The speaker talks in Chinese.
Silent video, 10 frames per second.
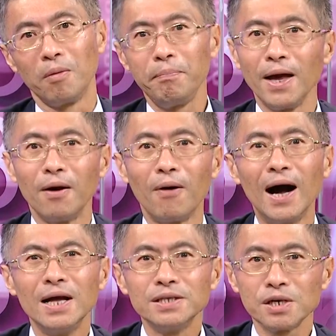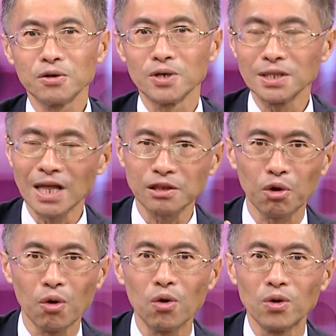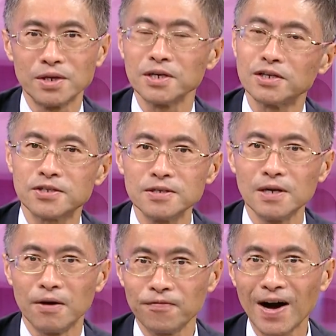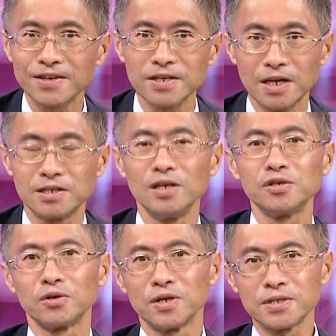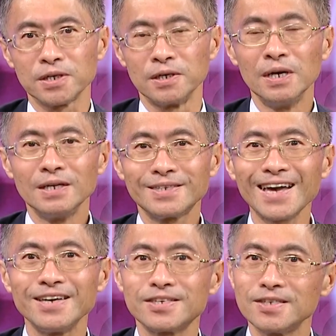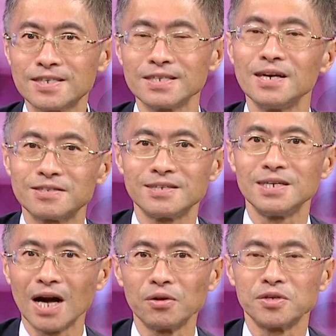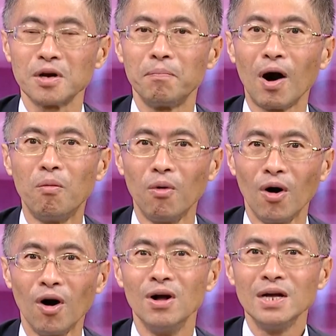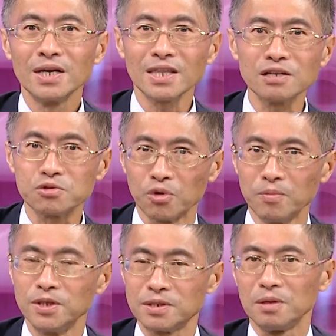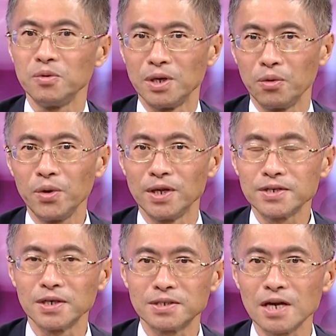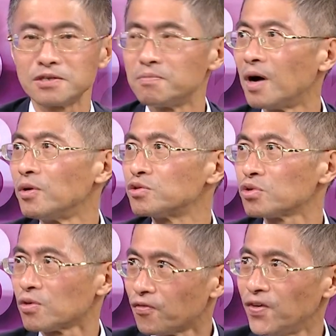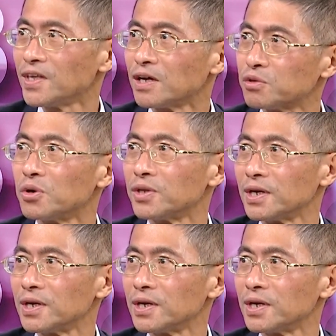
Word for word: 有变化。结果呢，它拖过了这个4月，发生了全球的这个债市4月17号的这个泡沫。对，那当时我们节目也为了这个债市泡沫做了非常多